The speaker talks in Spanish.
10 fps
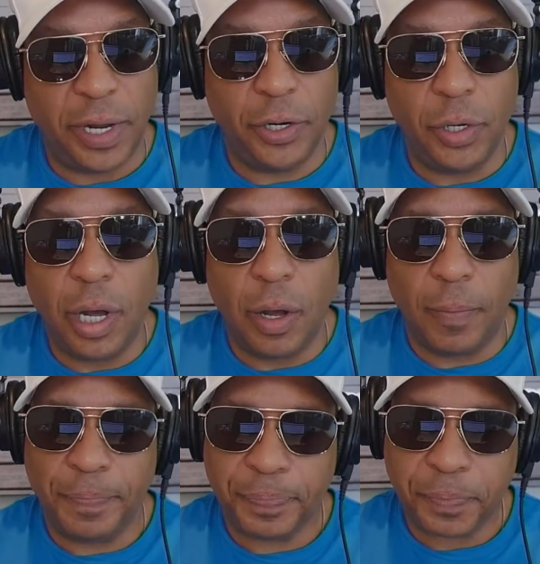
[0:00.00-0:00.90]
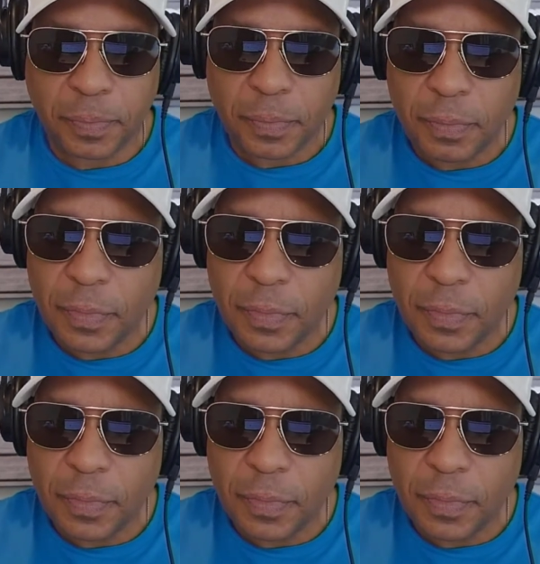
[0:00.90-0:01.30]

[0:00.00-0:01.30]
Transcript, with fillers: Entonces ahí lo tienen.